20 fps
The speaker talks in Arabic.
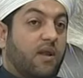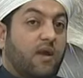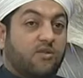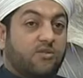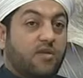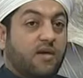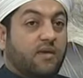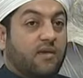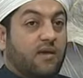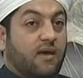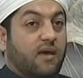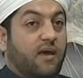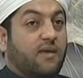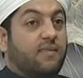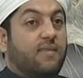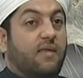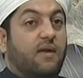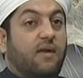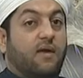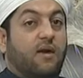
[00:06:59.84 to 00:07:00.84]
شك
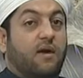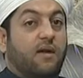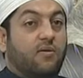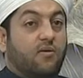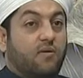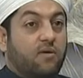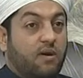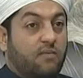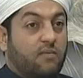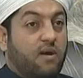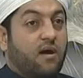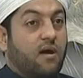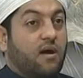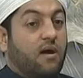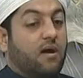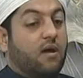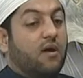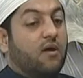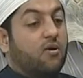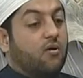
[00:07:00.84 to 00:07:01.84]
ان
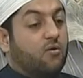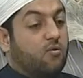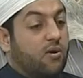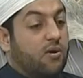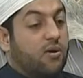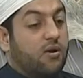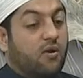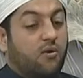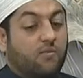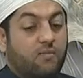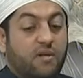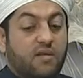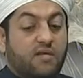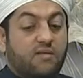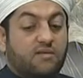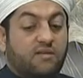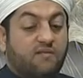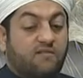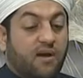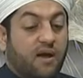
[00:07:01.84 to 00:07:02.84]
العلماء كلهم
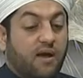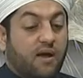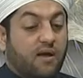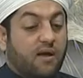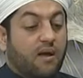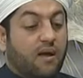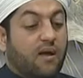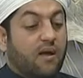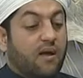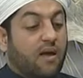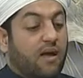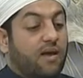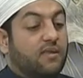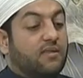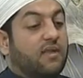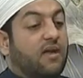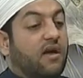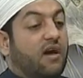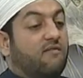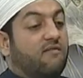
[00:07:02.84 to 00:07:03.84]
بالاتفاق
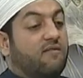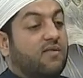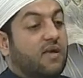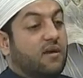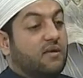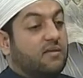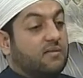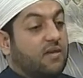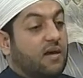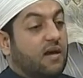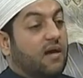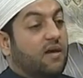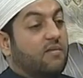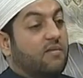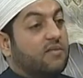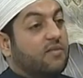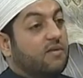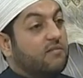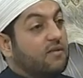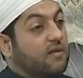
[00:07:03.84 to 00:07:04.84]
ان افضل الصحابه من ال